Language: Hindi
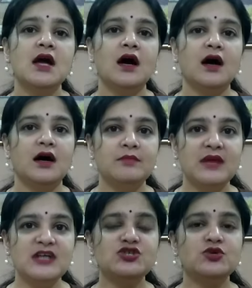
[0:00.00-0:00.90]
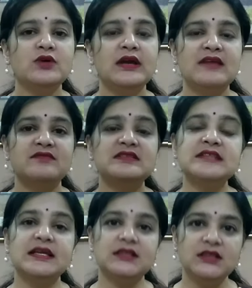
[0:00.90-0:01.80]
ब्लड शुगर लेवल्स
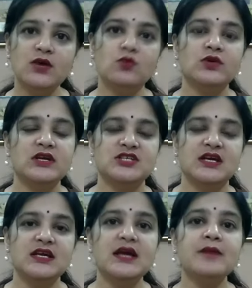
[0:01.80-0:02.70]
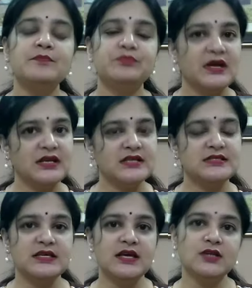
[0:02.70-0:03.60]
कितने होने चाहिए
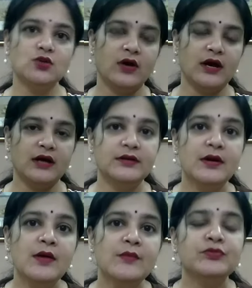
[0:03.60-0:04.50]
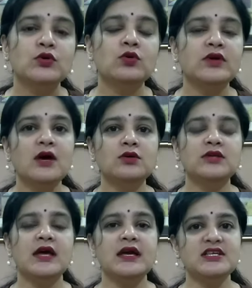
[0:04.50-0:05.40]
प्रेगनेंसी के दौरान तो क्या
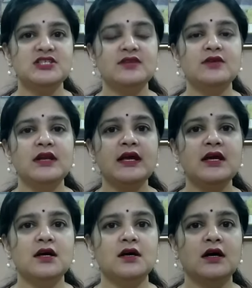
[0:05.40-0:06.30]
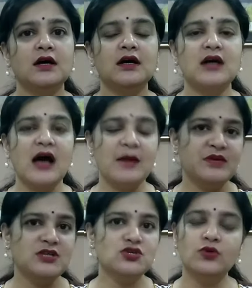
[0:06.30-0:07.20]
होता है कि जनरली
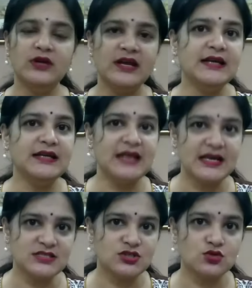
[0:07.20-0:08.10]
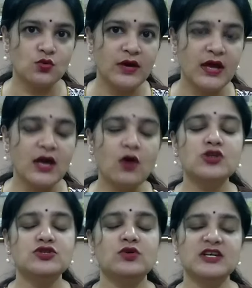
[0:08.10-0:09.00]
आपकी जो रूटीन टेस्ट होंगे
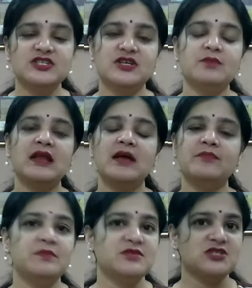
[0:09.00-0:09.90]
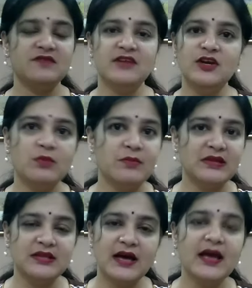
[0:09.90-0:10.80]
और जो लक्षण मैंने अपने पिछले वीडियो में
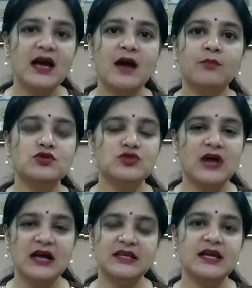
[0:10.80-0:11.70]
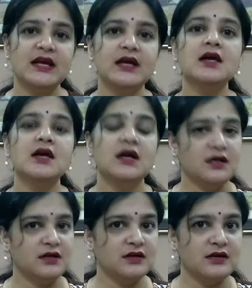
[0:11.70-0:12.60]
बताए हैं आपको जो आते हैं
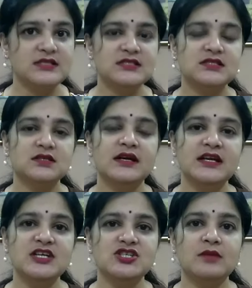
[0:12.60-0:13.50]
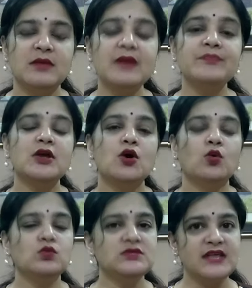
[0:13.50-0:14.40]
आ, इस कंडीशन में
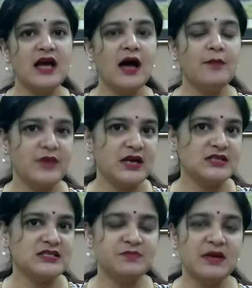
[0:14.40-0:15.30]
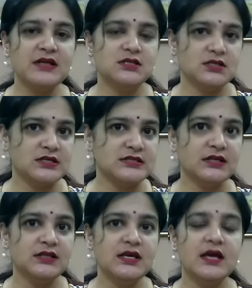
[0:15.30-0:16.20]
उनसे आप एक सस्पेक्ट कर
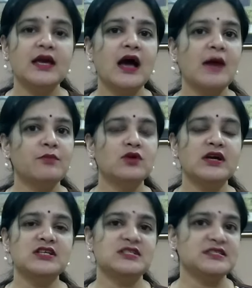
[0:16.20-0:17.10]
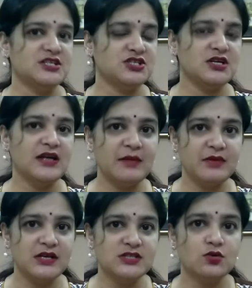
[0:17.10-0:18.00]
सकती हैं कि आपको कहीं जेस्टेशनल
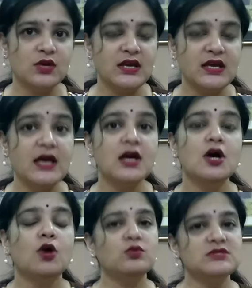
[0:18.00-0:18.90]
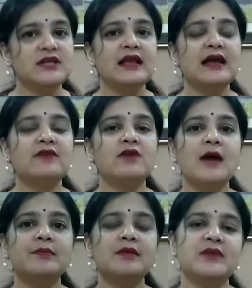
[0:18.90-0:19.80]
डायबिटीज़ तो नहीं है उसके अलावा
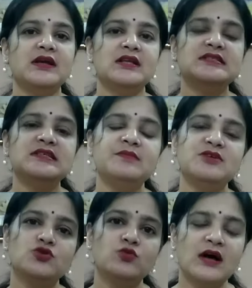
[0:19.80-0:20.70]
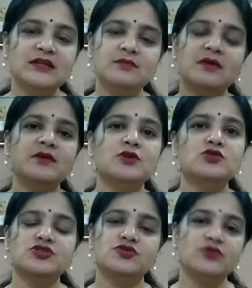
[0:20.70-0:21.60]
आपका प्रेगनेंसी में शुरुआत में भी
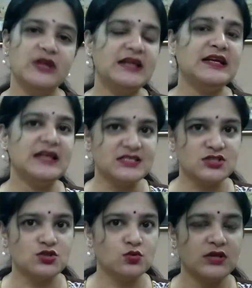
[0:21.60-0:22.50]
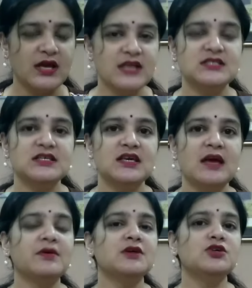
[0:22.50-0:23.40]
कुछ रूटीन टेस्ट होते हैं जैसे कि
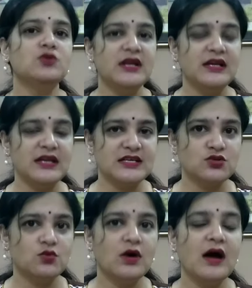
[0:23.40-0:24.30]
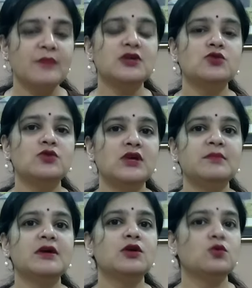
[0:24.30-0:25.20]
आपका यूरिन टेस्ट होगा आपकी यूरिन
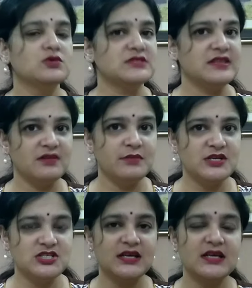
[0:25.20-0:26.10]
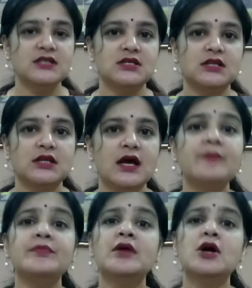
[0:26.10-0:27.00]
में ग्लूकोज लेवल भी चेक किया जाता है
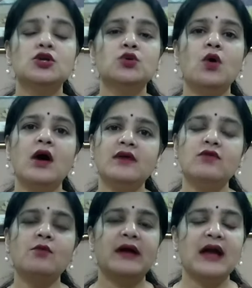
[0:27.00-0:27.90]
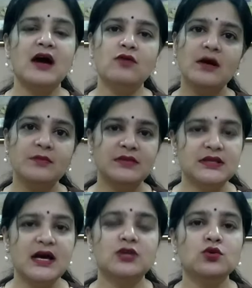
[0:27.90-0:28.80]
तो अगर वो बढ़ा हुआ
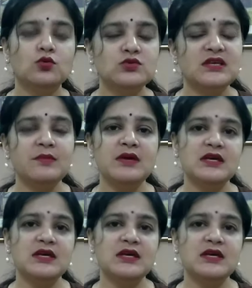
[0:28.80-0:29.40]
मिलता है तो उससे भी ये